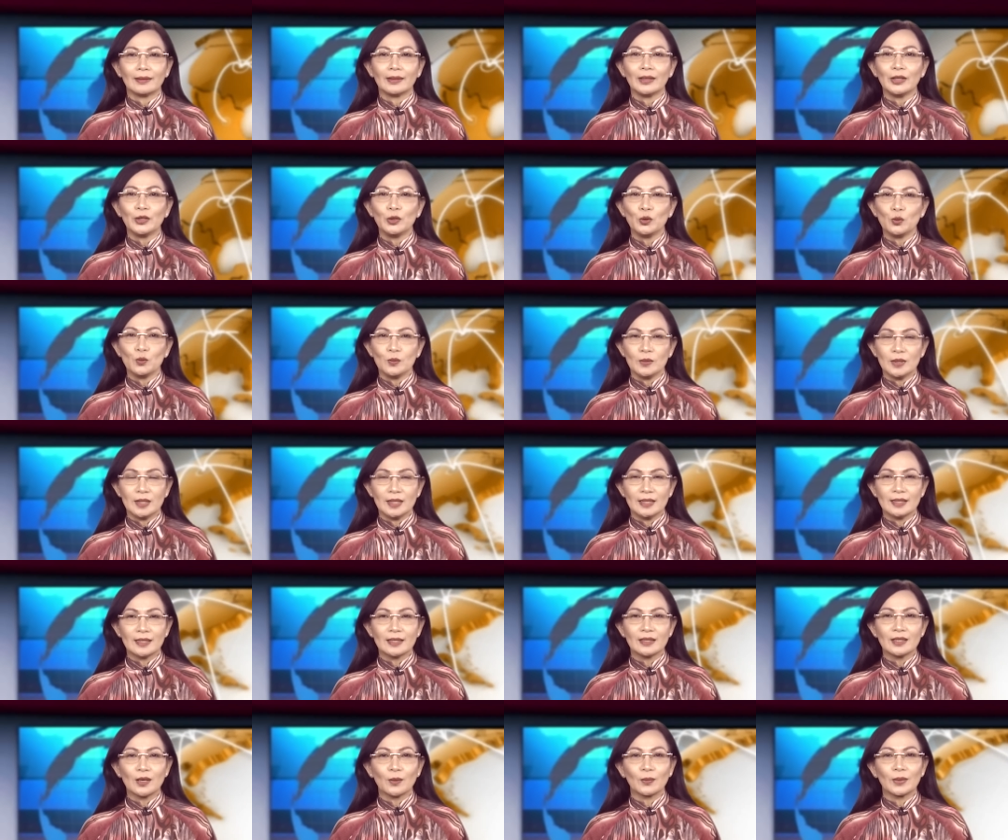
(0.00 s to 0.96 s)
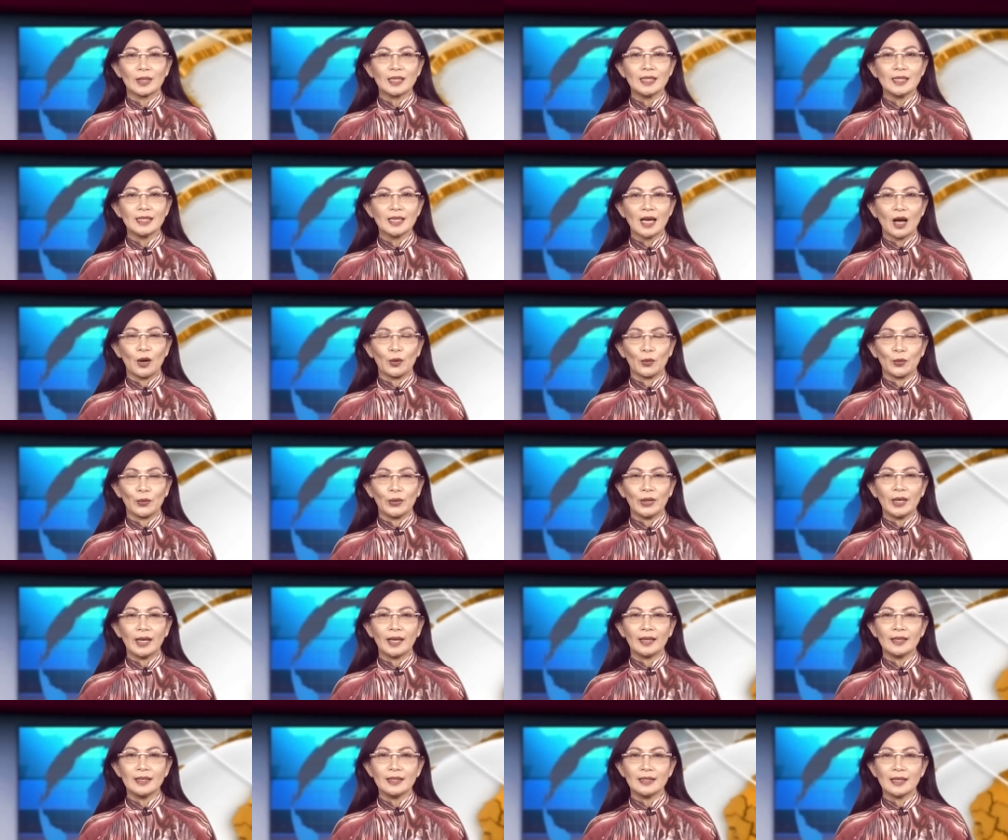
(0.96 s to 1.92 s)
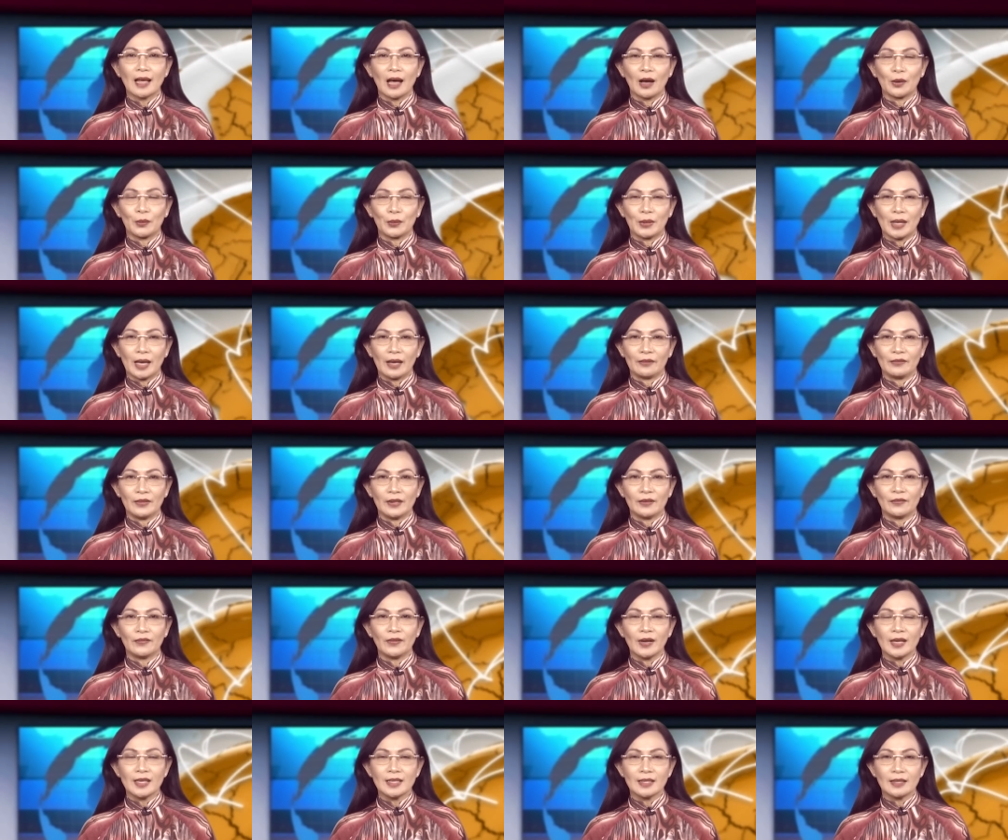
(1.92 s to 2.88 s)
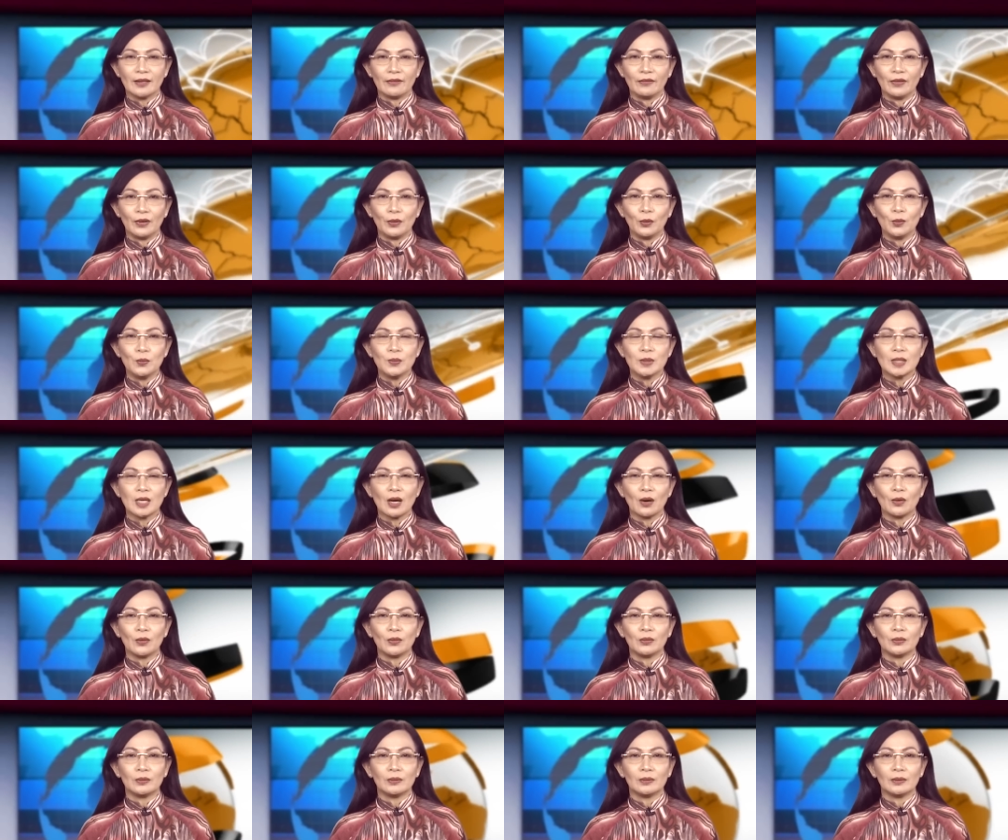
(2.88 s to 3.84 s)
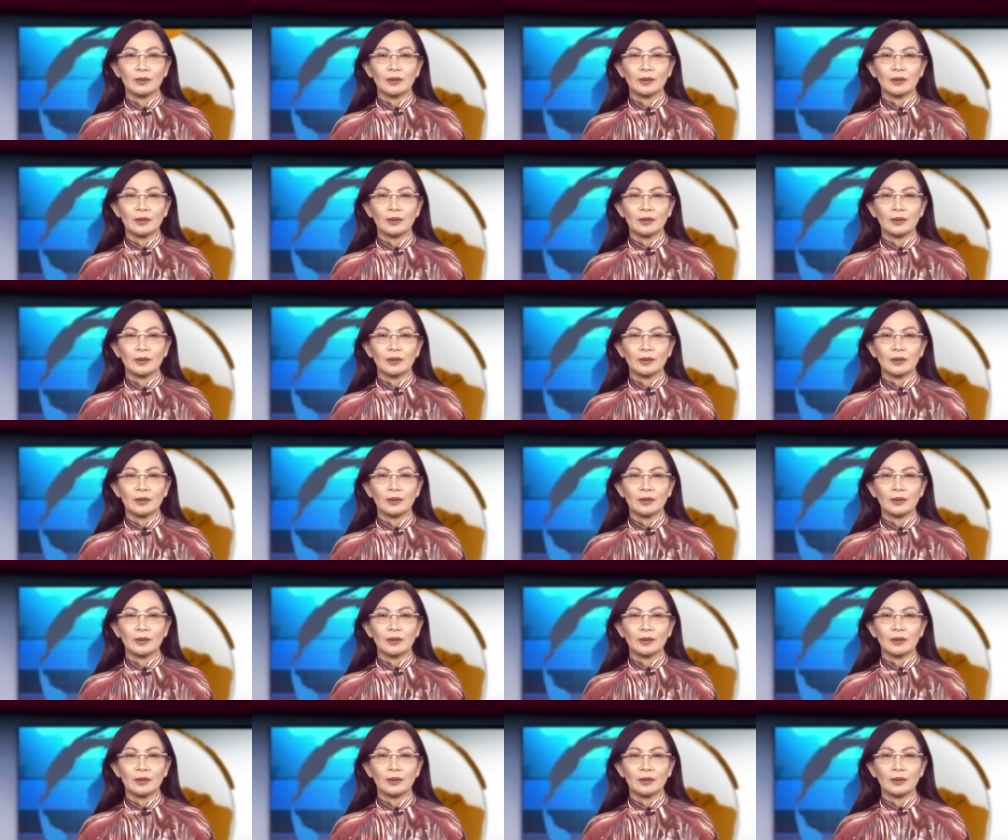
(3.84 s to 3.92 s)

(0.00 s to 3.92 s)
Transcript: Đinh Nhung xin trân trọng kính chào quý khán thính giả của Đài Việt Face TV Úc Châu.